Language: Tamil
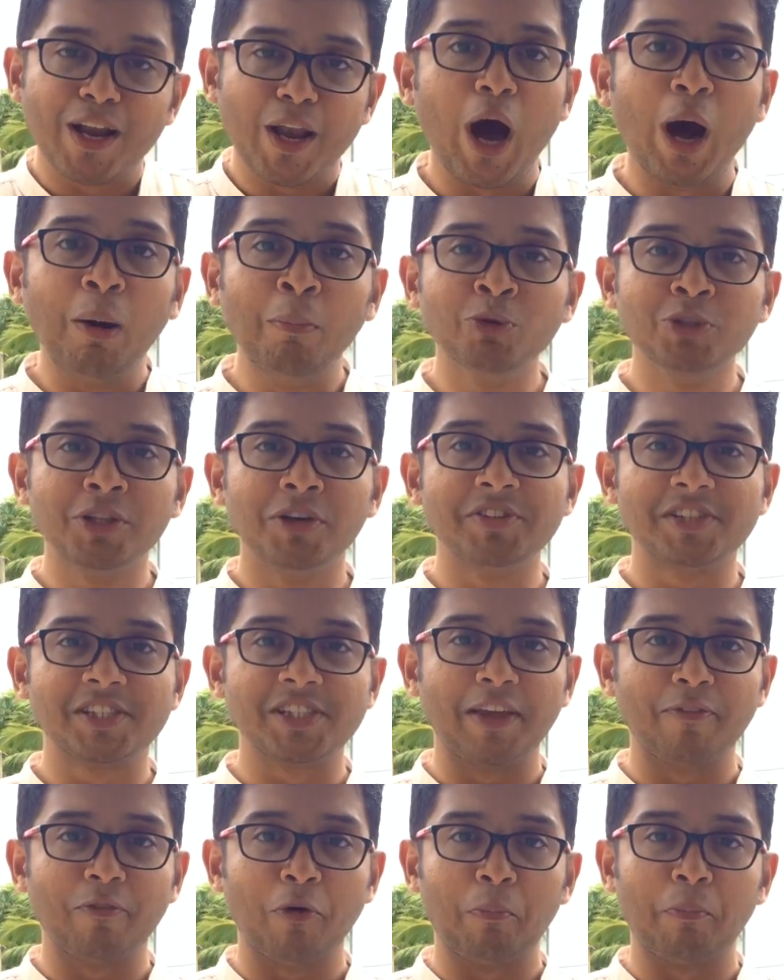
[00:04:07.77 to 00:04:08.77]
நாம் உதவி
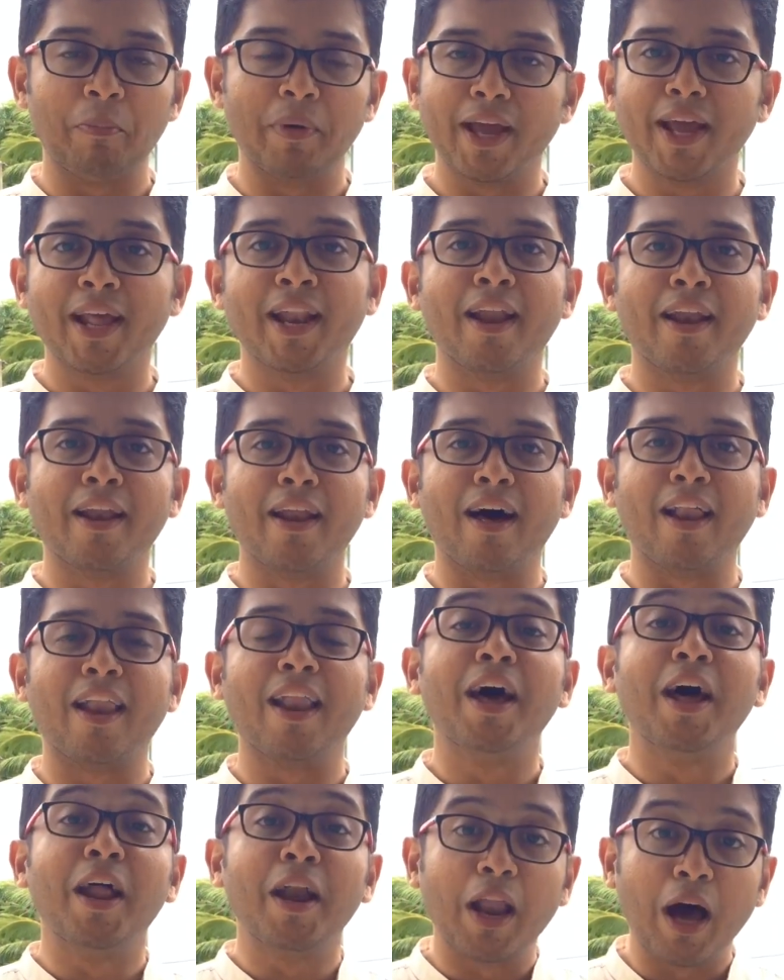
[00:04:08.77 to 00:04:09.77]
செய்வோம் ஏனென்றால்
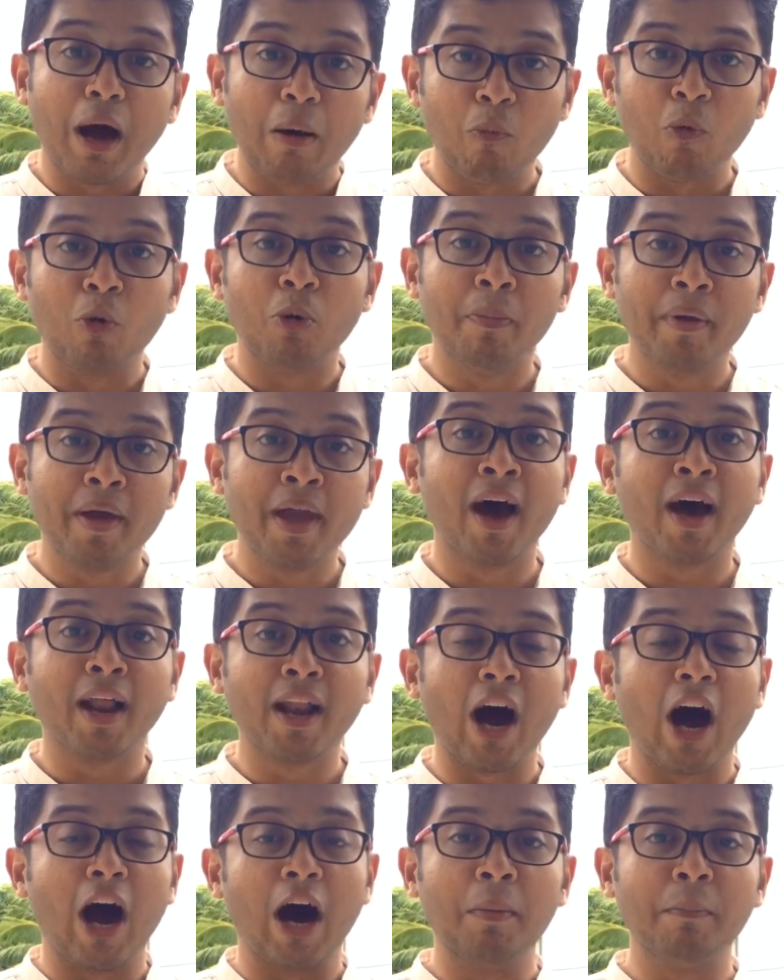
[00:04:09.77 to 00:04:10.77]
நாம்
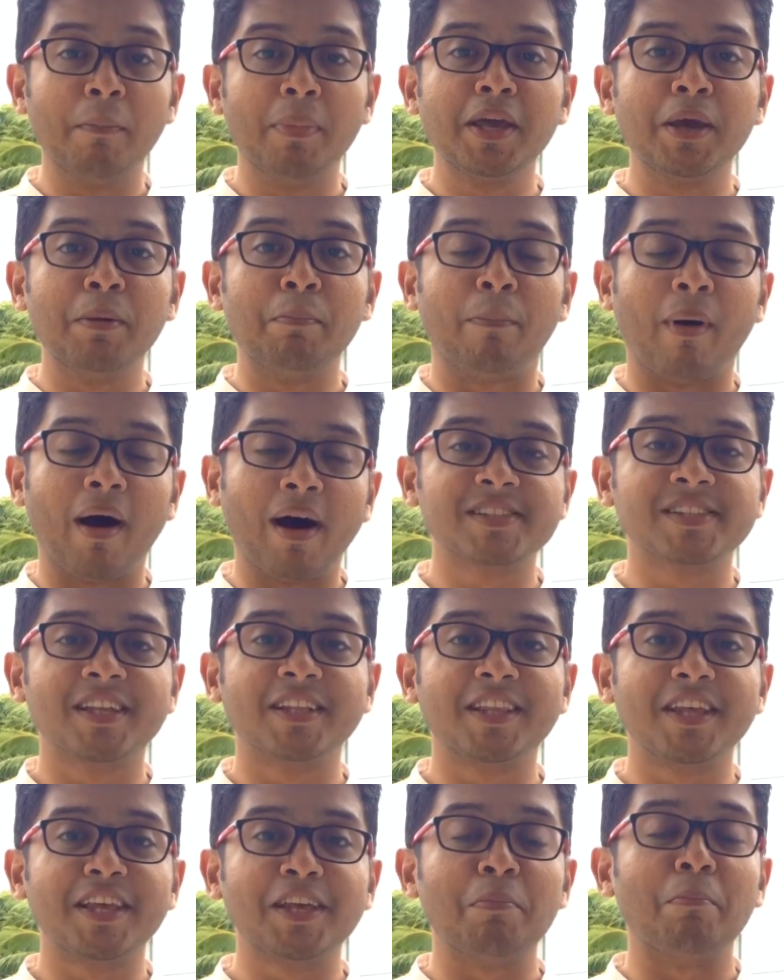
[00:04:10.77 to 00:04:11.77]
உண்மையான அன்பையும்
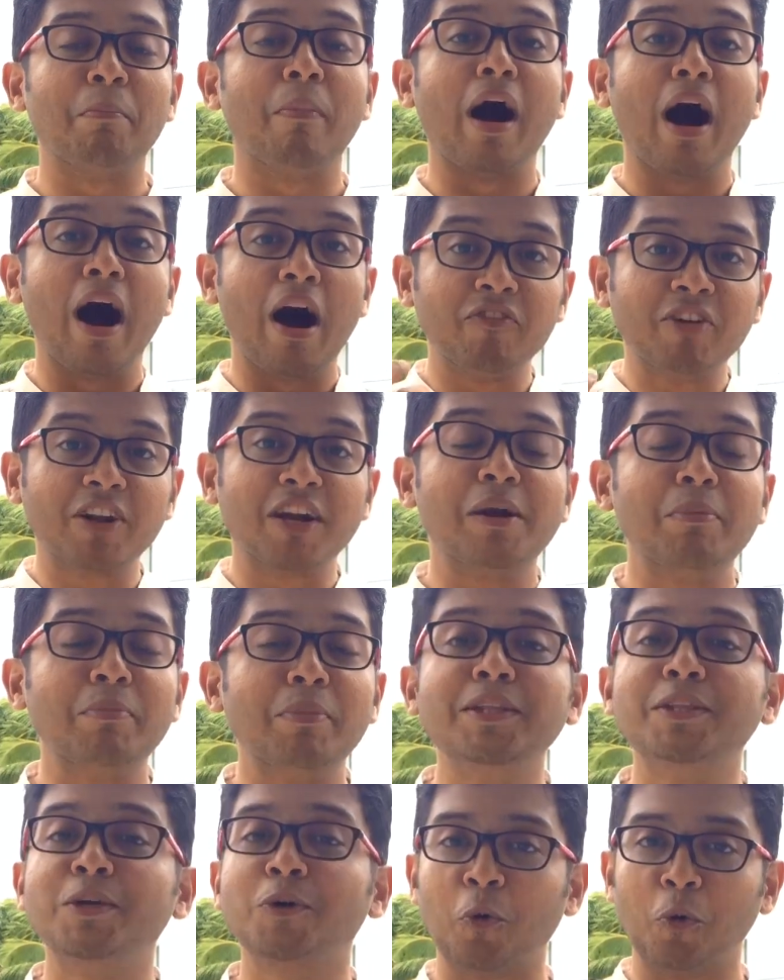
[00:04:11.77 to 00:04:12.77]
பாசத்தையும் அவர்கள்
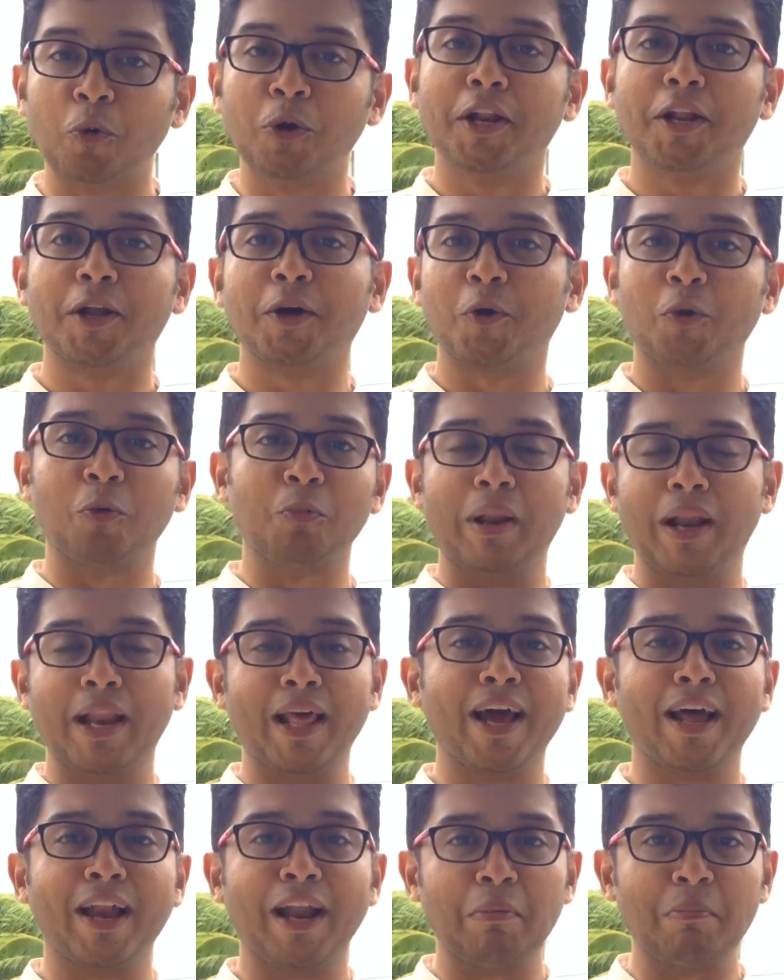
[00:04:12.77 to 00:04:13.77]
மீது கொண்டிருக்கிறோம்
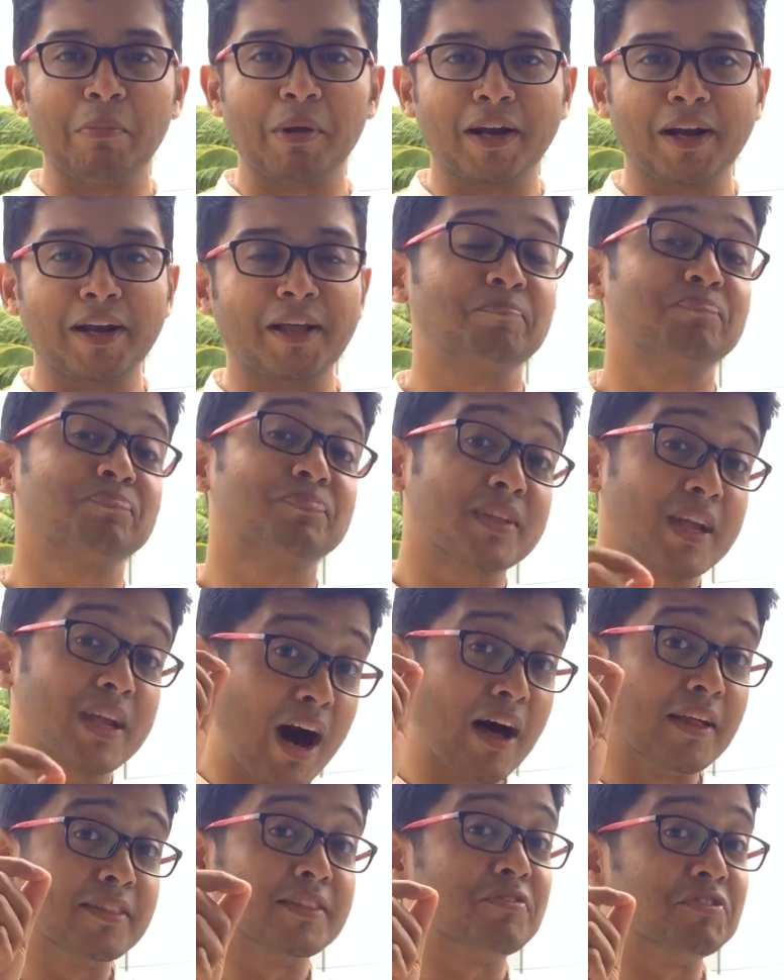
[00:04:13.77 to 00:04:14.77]
இல்லையா நண்பர்களே
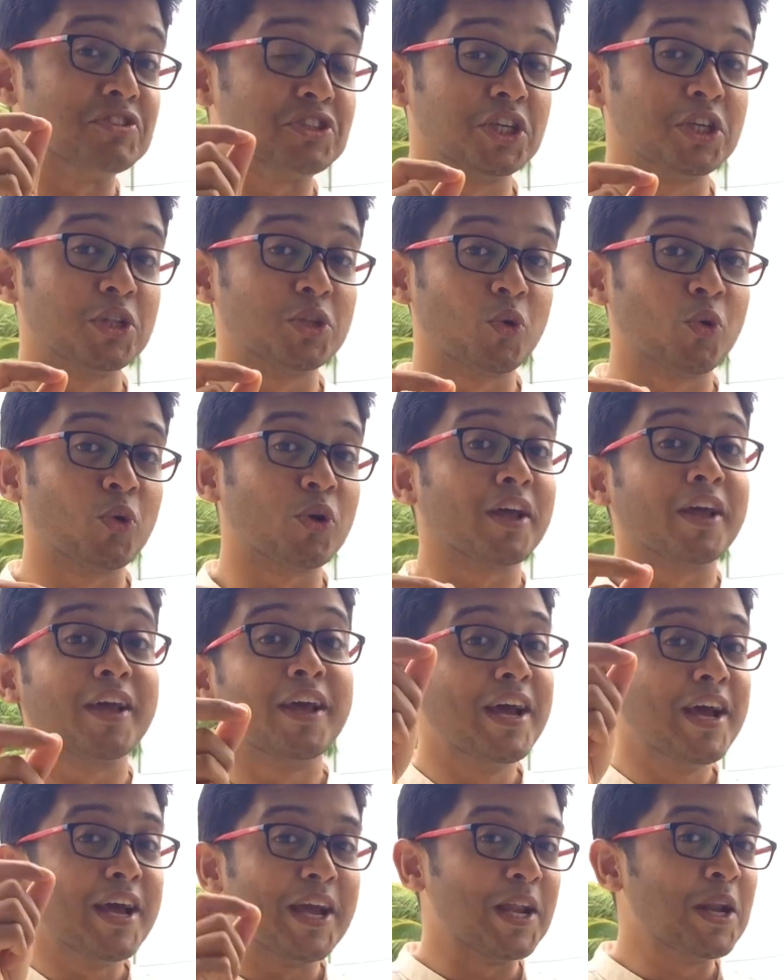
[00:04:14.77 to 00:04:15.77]
அந்த விஷயத்தோடு
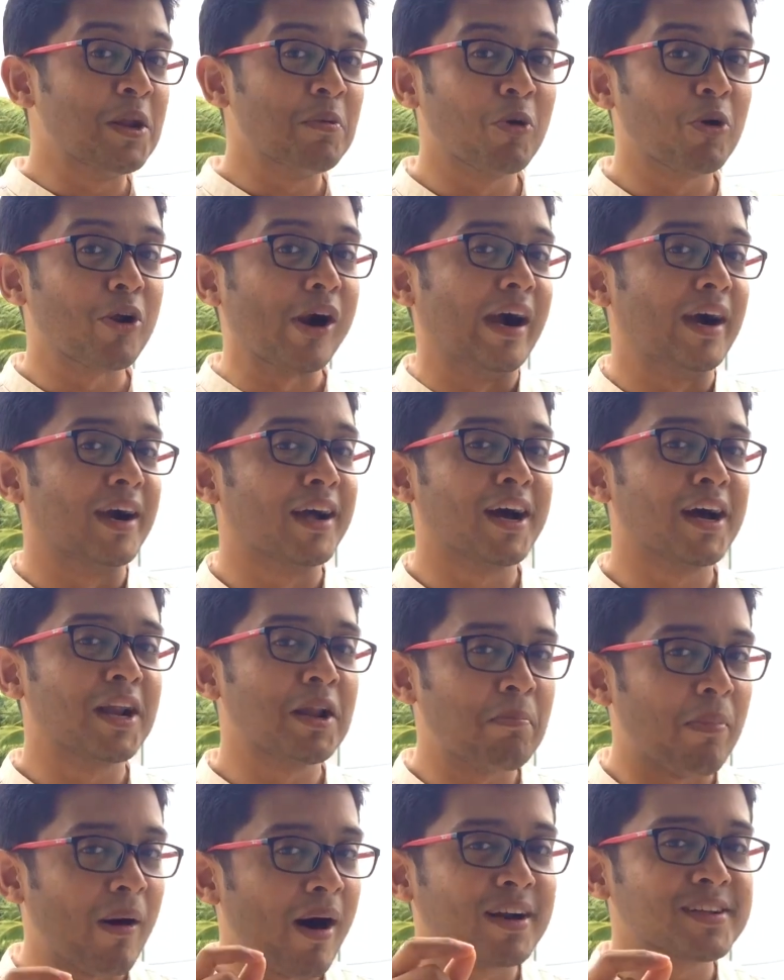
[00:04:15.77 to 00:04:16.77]
இன்னும் ஒரு அழகான
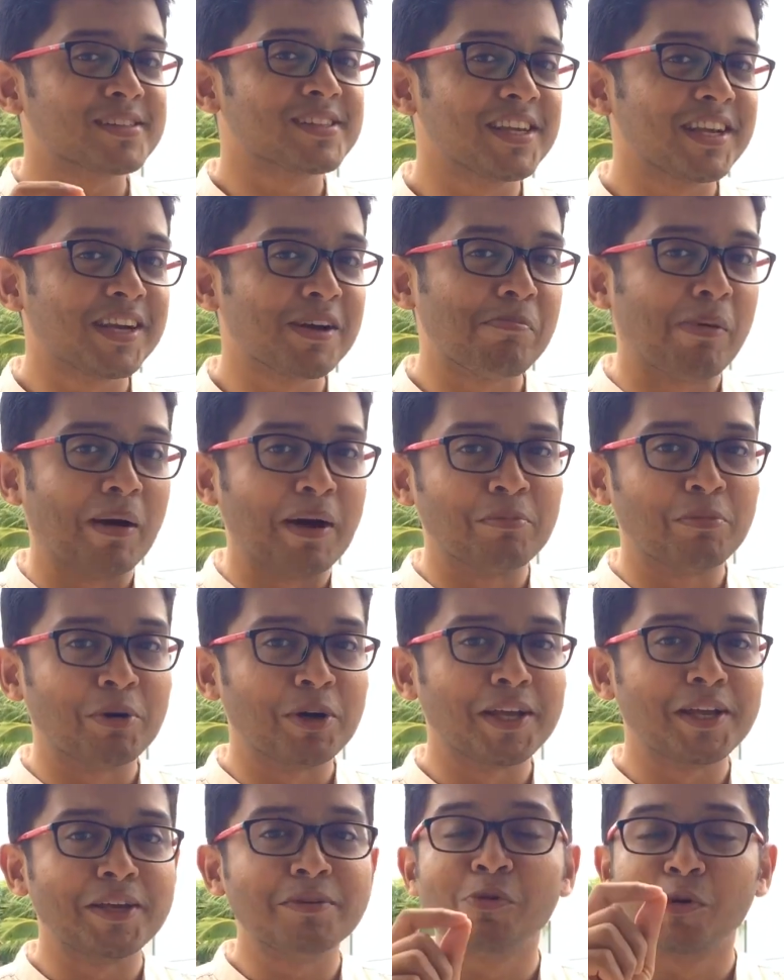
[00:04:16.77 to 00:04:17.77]
பாரசீக
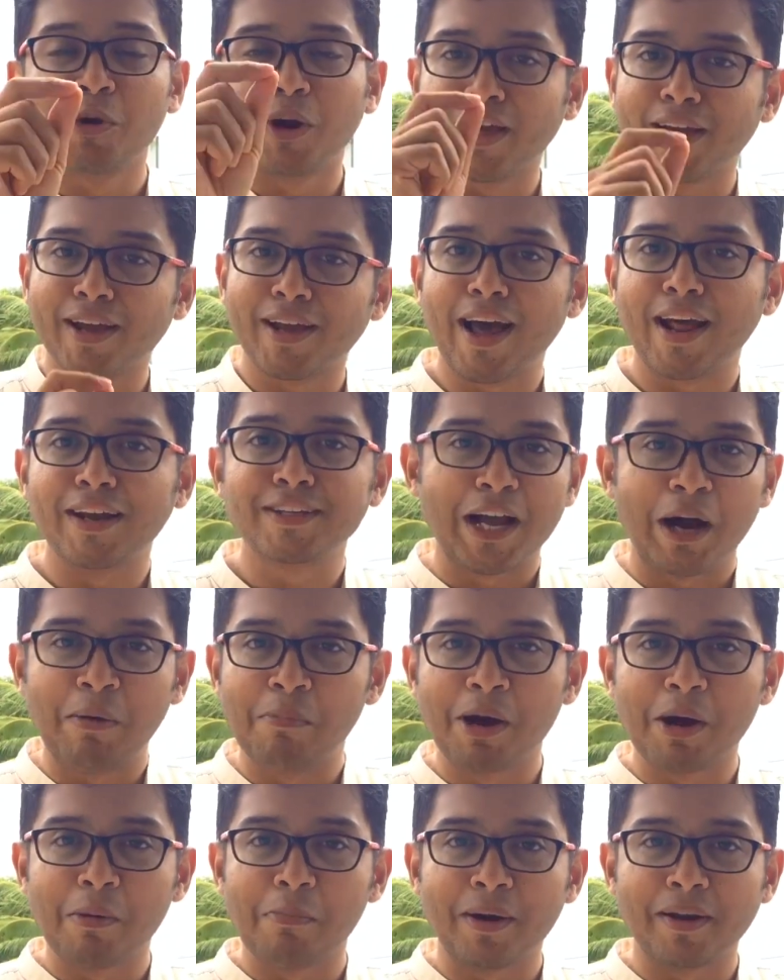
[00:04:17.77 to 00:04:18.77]
பழமொழியையும் உங்களுக்கு நான்
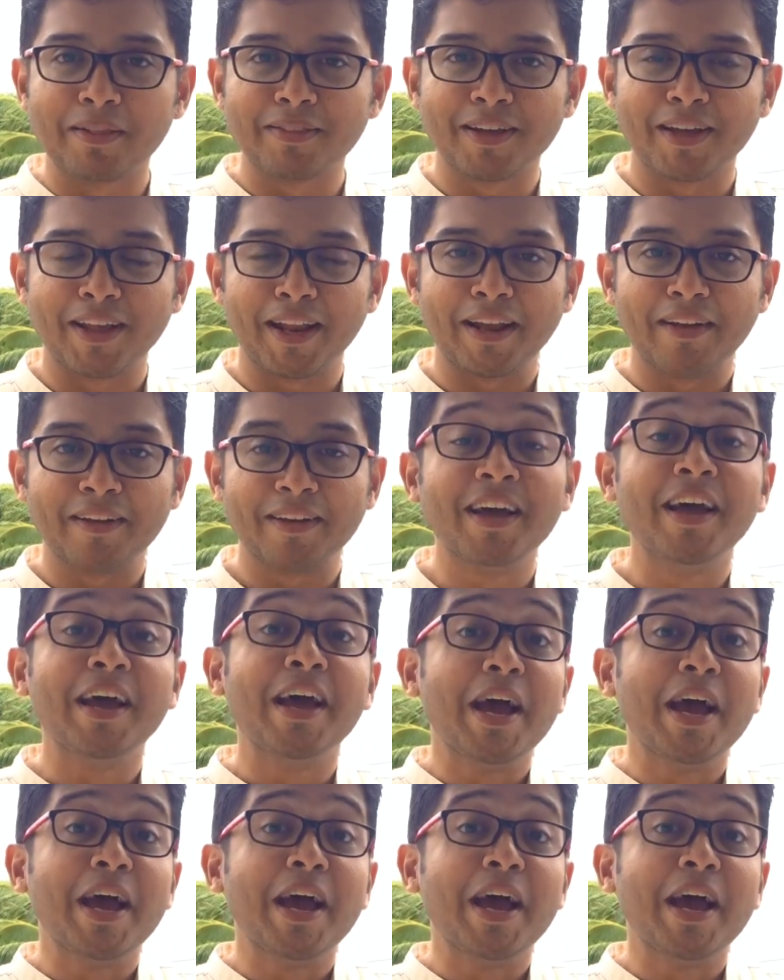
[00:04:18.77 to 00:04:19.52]
ஞாபகப்படுத்துகிறேன்